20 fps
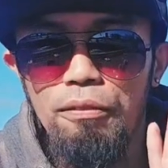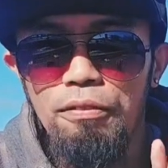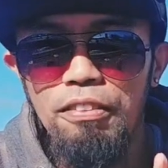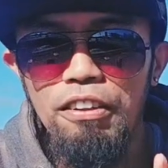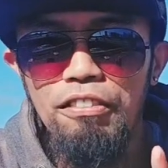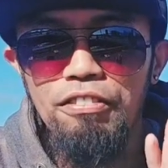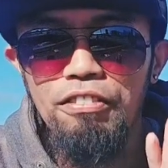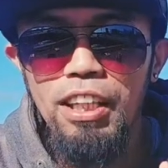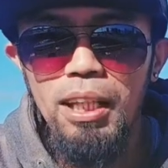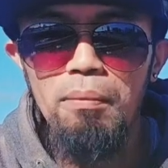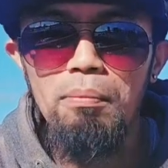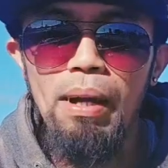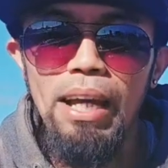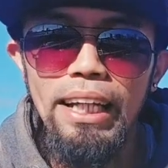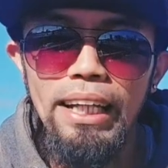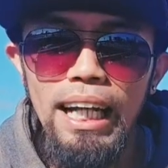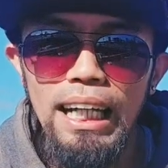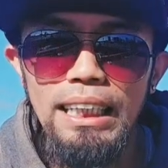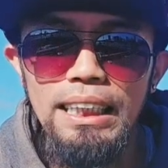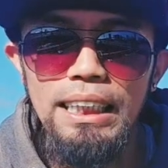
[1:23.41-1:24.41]
50
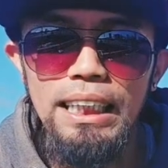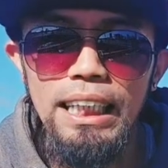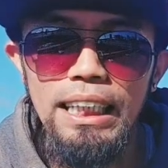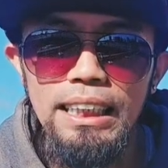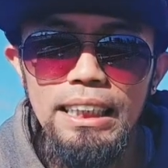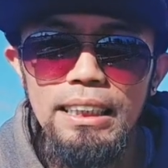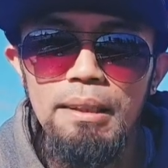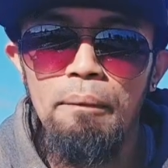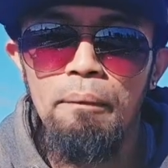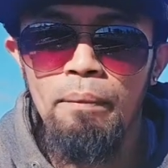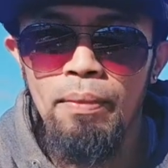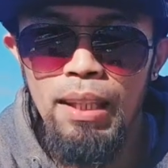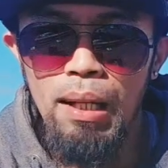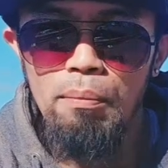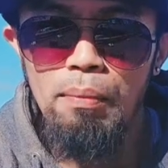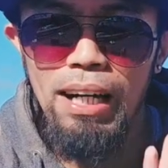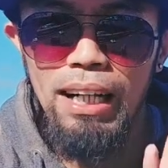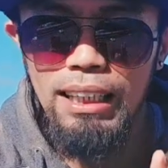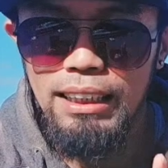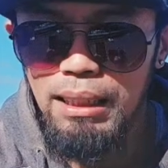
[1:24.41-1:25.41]
vacancies
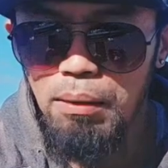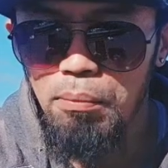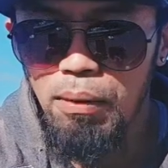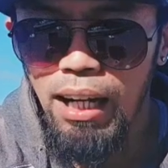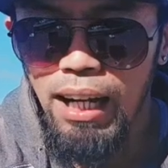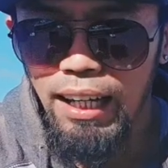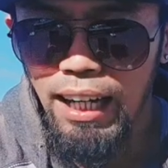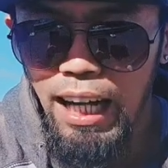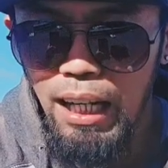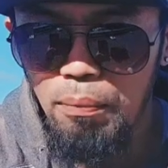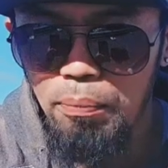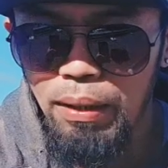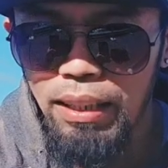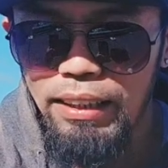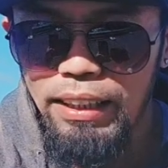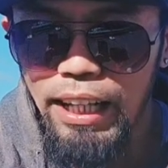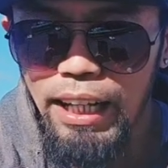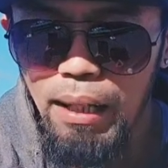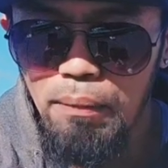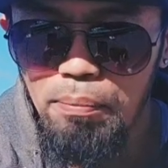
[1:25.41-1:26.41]
para sa mga
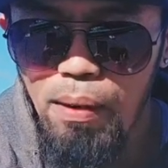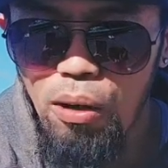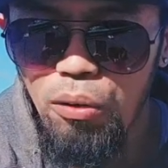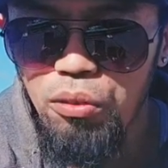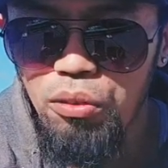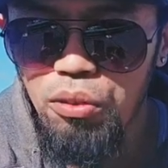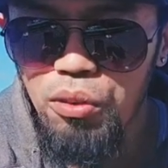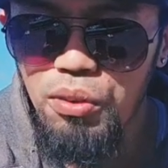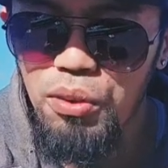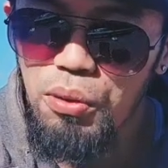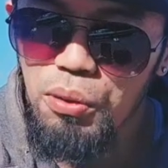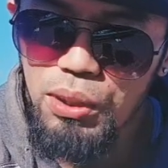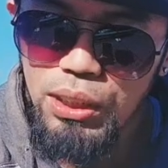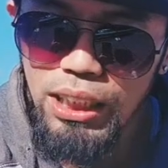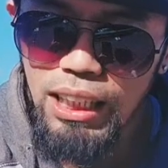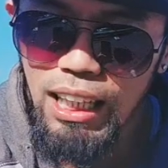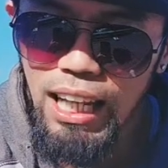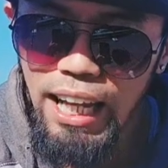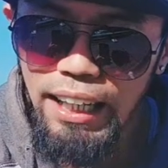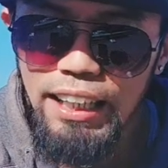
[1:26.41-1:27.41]
carpenter bound to New
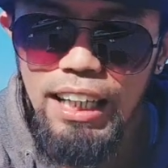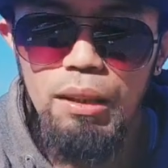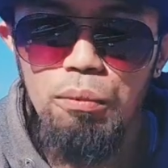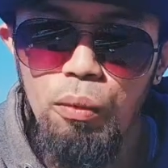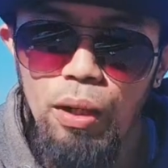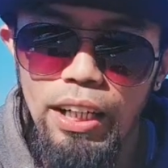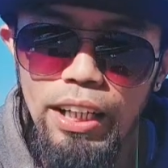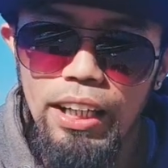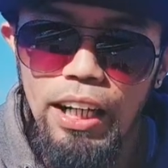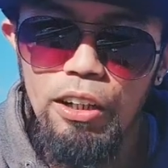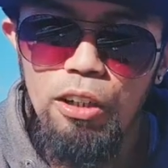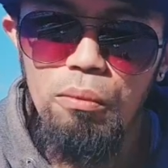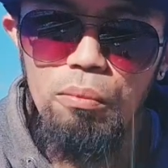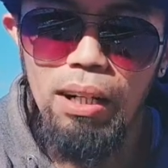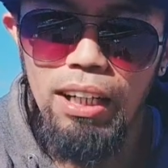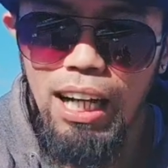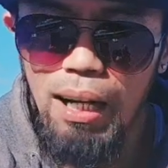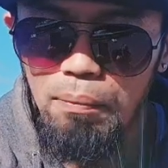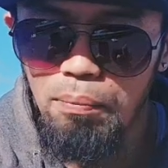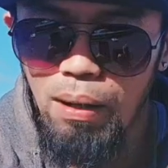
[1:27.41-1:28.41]
Zealand at pwede kayong
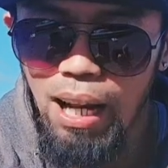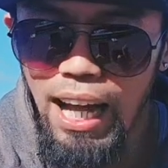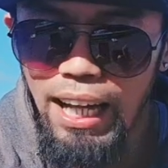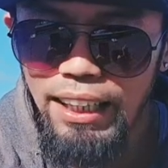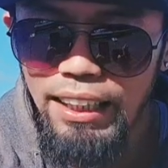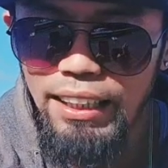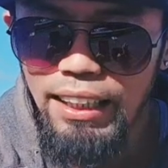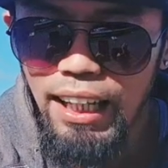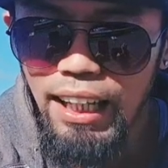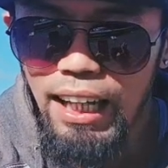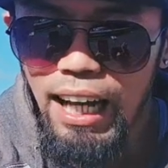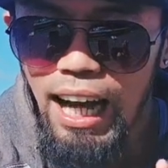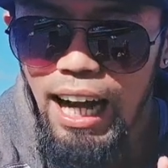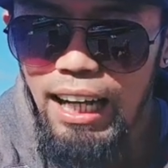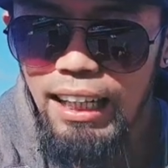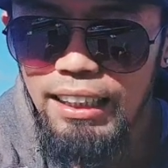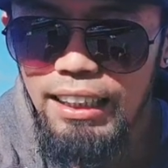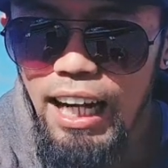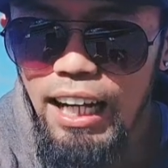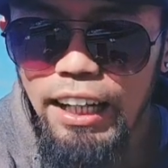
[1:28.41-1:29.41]
mag-apply
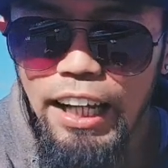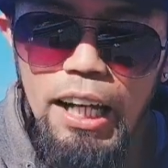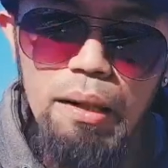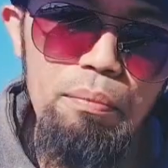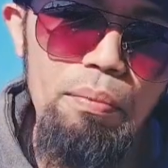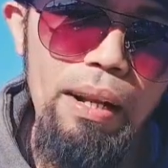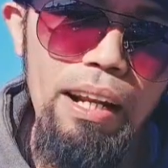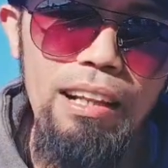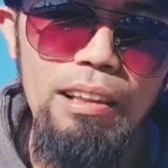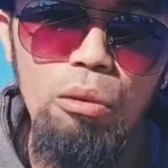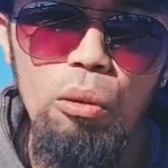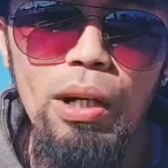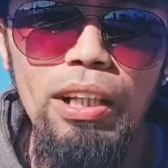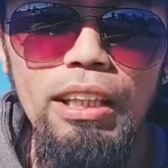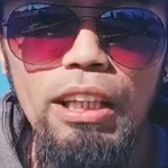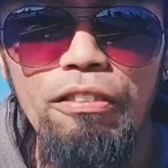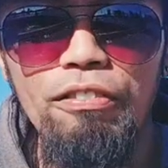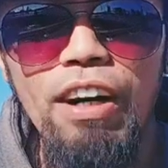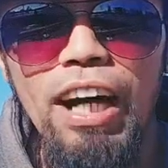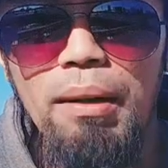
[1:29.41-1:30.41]
hanggang April
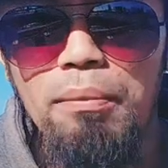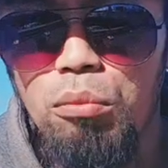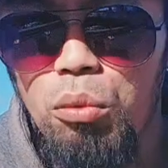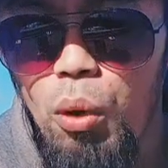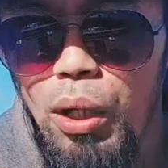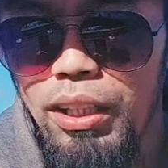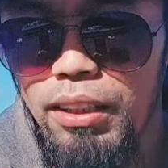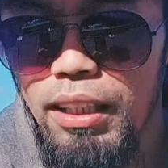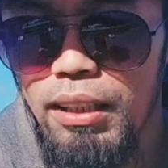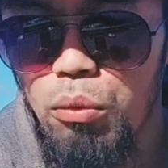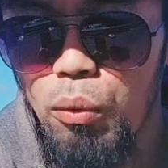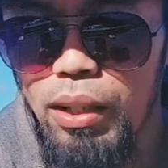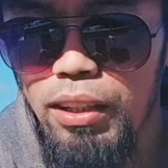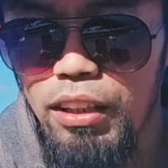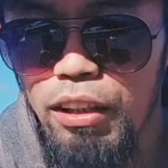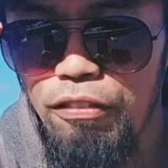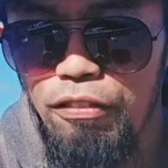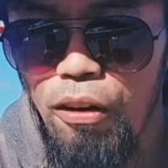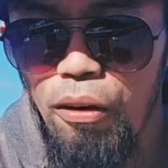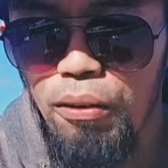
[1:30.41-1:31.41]
25,
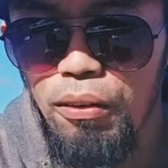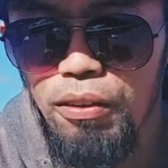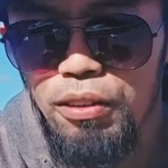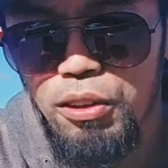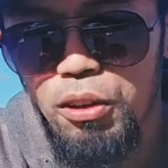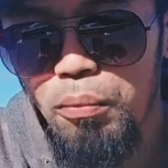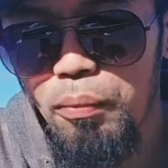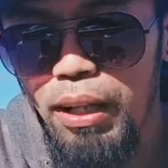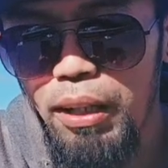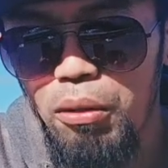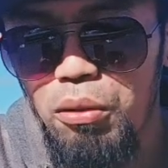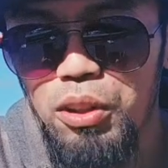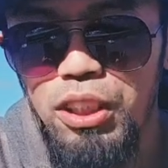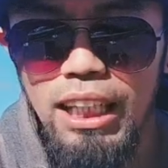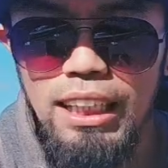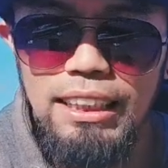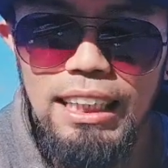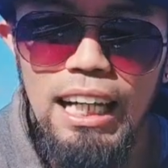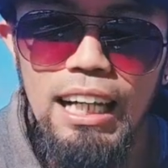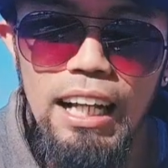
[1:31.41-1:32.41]
2024. So meron
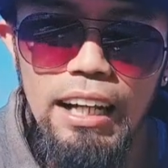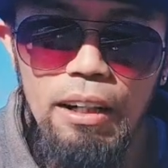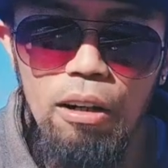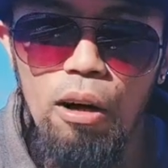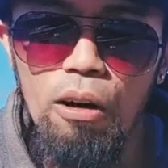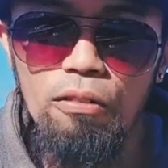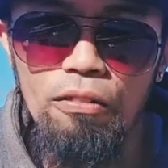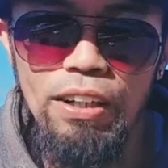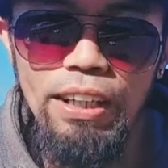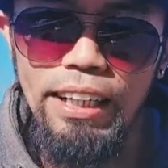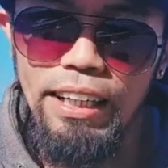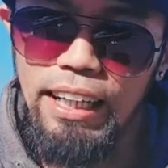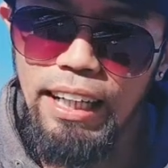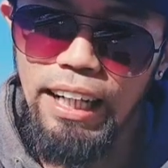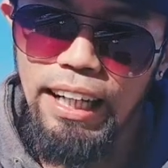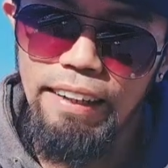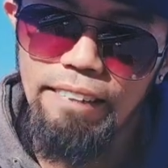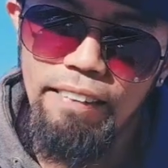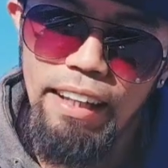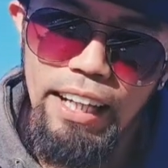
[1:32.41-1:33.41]
siyang salary offer na
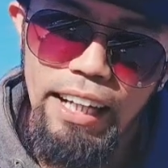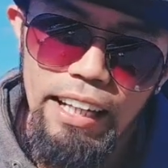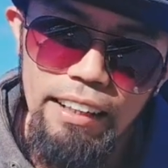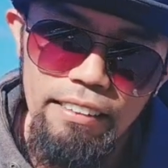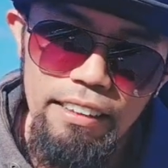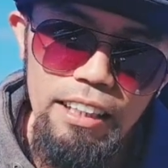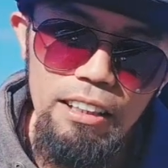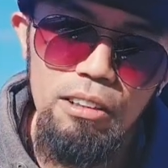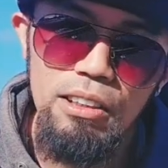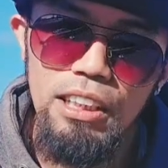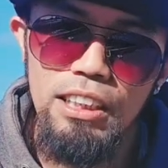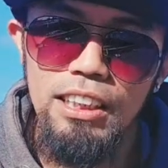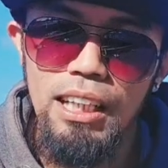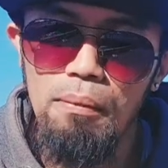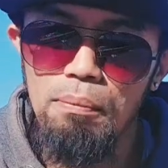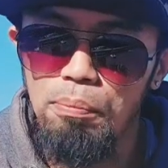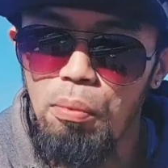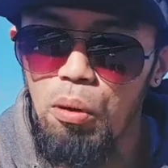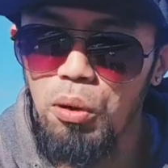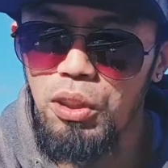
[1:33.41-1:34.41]
naka-indicate dito sa
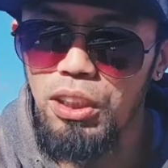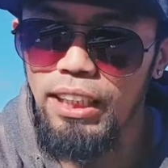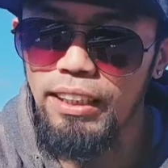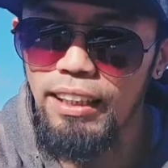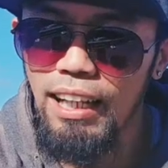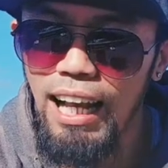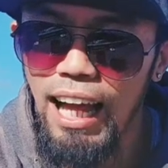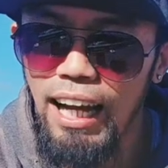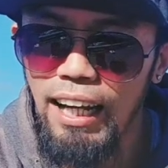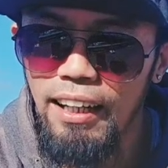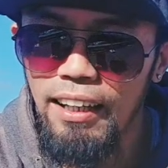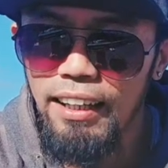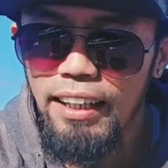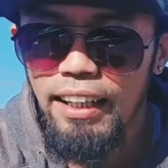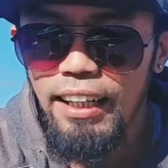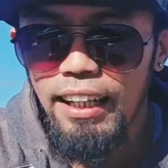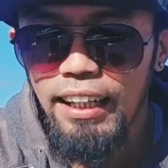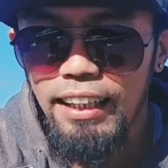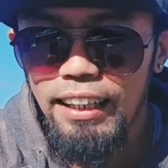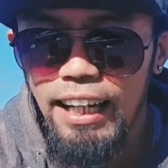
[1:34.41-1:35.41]
job posting nila
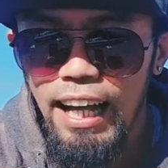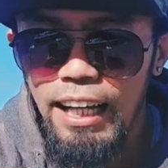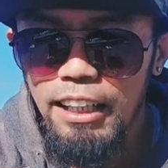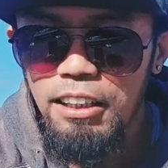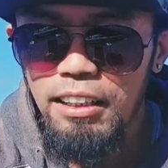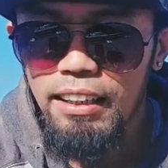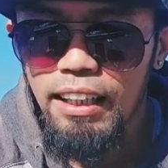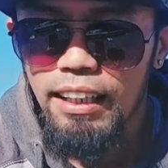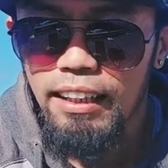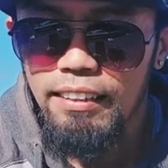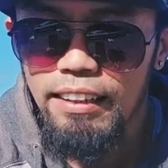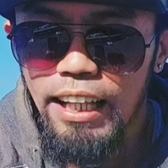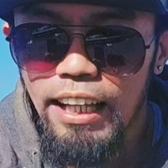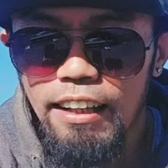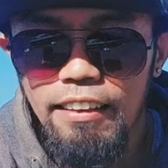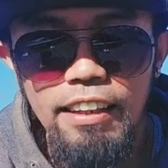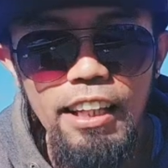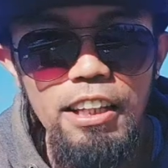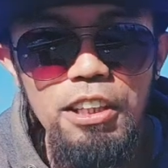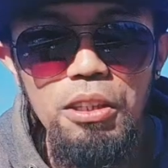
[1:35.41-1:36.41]
na
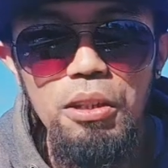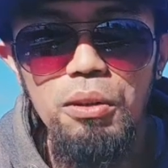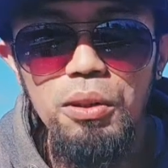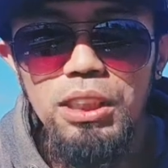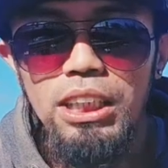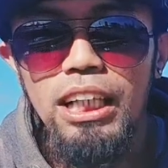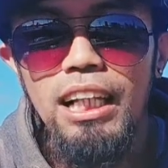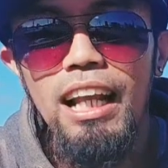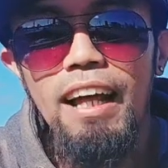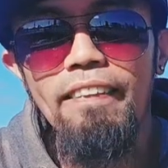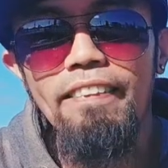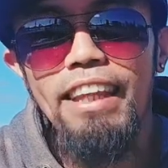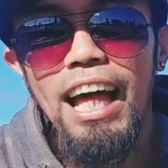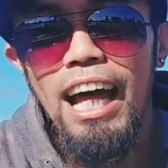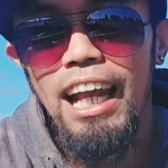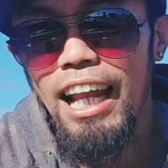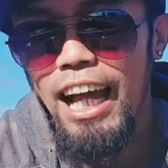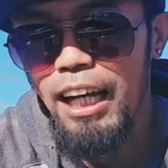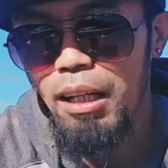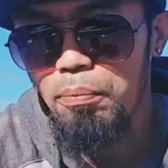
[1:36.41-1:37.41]
30 New Zealand
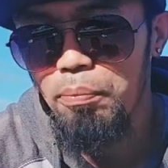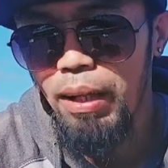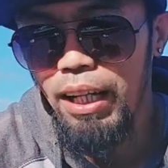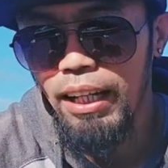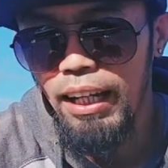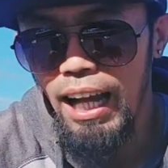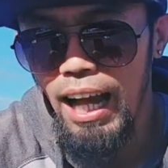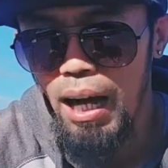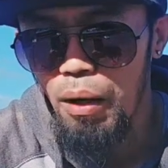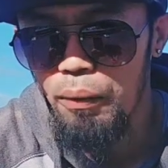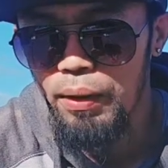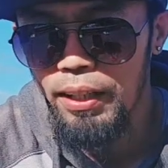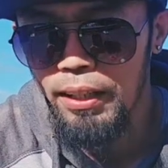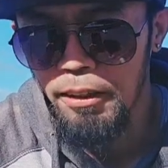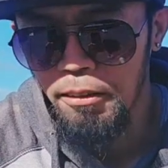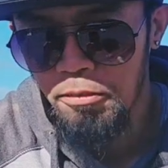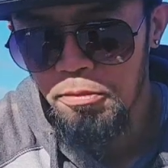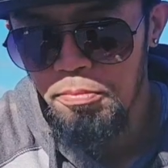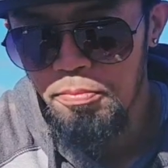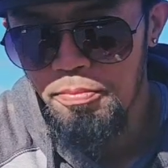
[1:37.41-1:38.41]
dollar per hour.